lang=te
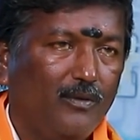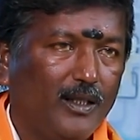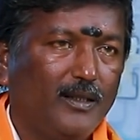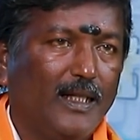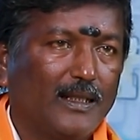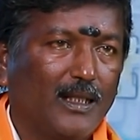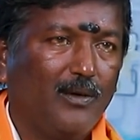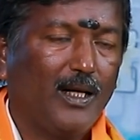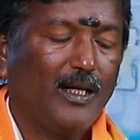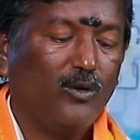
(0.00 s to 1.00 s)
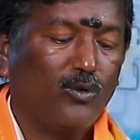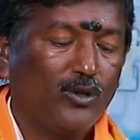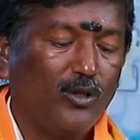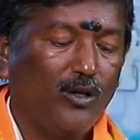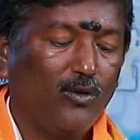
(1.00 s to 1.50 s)
వీరి జాతక బలానికి
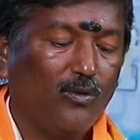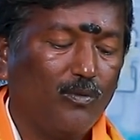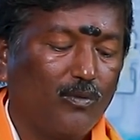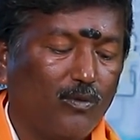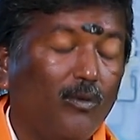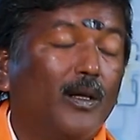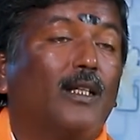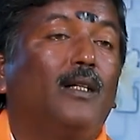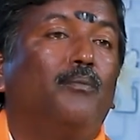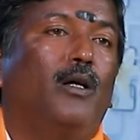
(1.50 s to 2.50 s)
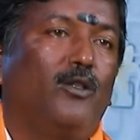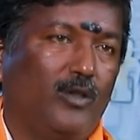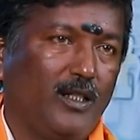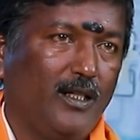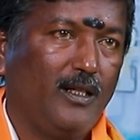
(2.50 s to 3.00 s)
వృద్ధులకు మాత్రం ఇబ్బంది
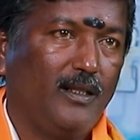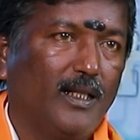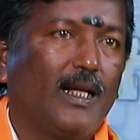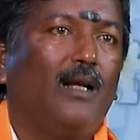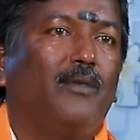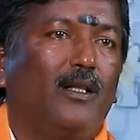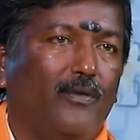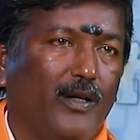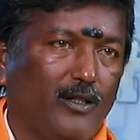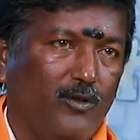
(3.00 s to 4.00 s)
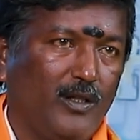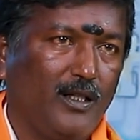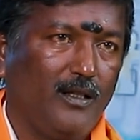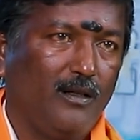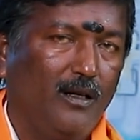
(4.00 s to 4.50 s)
ఉంటుందండి నరాల మీద ఎఫెక్ట్
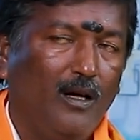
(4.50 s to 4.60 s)
ఉంటుంది